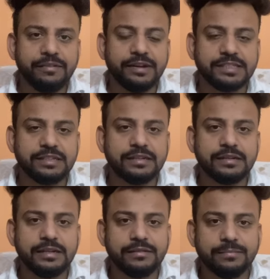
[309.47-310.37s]
इन्वेस्टर
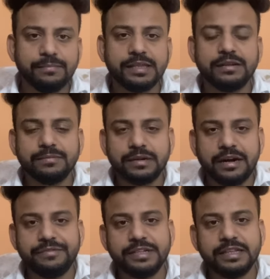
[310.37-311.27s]
इन मतलब
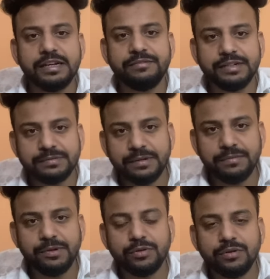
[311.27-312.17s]
काफ़ी ज़्यादा इन्वेस्टमेंट
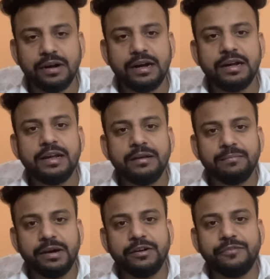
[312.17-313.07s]
भी होगा
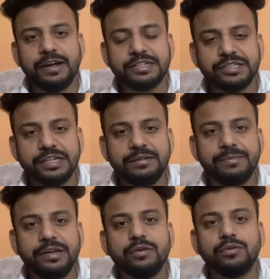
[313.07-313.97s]
मैन्युफैक्चरिंग
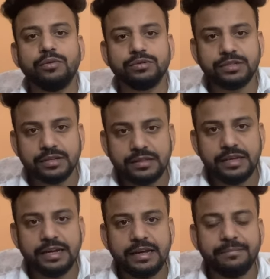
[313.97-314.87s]
भी हो सकती
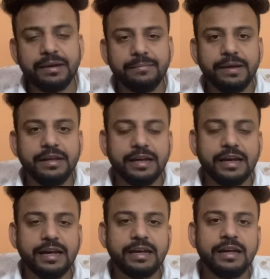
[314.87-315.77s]
है मे बी ये
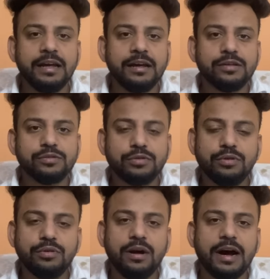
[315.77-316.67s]
है तो
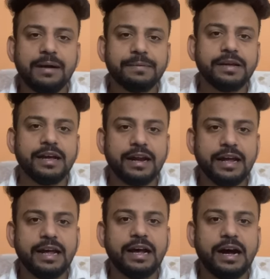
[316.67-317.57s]
आपकी क्या राय
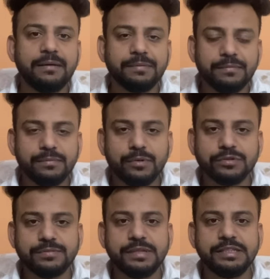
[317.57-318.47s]
है आप कमेंट बॉक्स
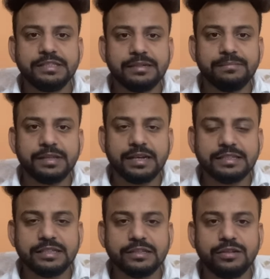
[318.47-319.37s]
में नीचे बता
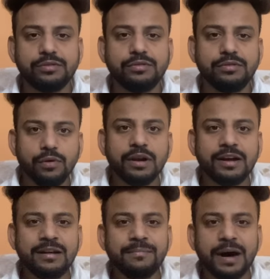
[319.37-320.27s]
सकते हो और
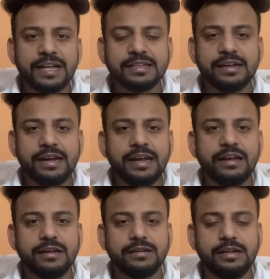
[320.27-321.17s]
अगर हम बात करें
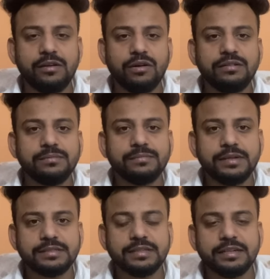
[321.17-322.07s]
इलॉन
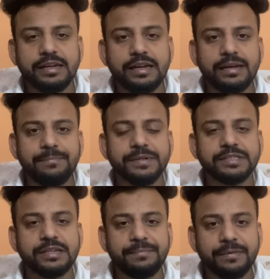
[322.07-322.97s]
मस्क के
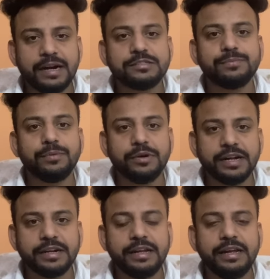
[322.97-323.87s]
पिछले पास्ट
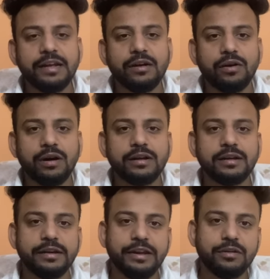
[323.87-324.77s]
प्रोडक्ट की और
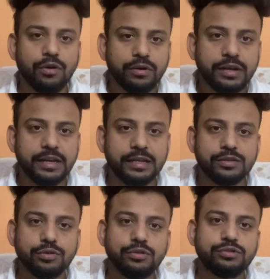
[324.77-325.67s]
रिकॉर्ड की
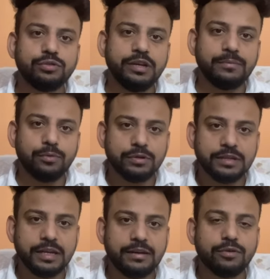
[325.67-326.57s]
तो जो ये
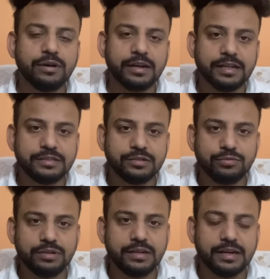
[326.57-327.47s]
बोलते हैं वो करके
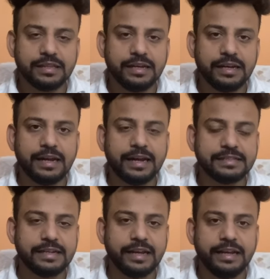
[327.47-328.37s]
जरूर दिखाते हैं
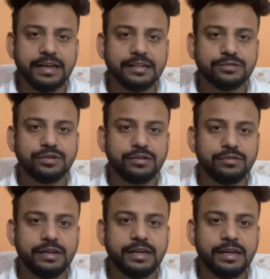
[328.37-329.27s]
ऐसा नहीं है कि जो
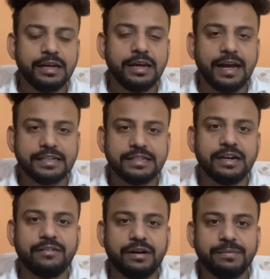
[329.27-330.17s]
इन्होंने ऐसी
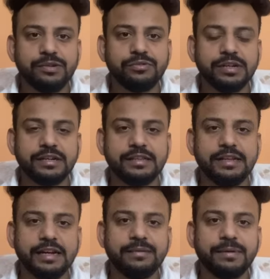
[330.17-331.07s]
हवा में ट्वीट कर
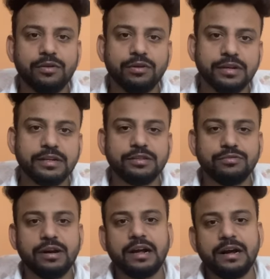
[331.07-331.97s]
दिया कि मैं रॉकेट के
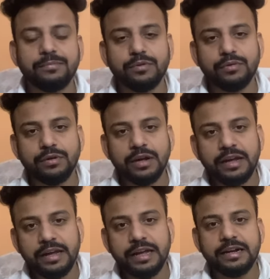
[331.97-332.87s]
द्वारा आपको
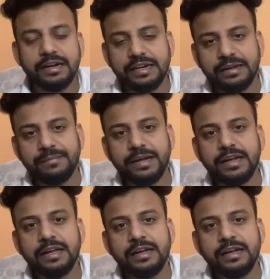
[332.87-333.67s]
एक घंटे में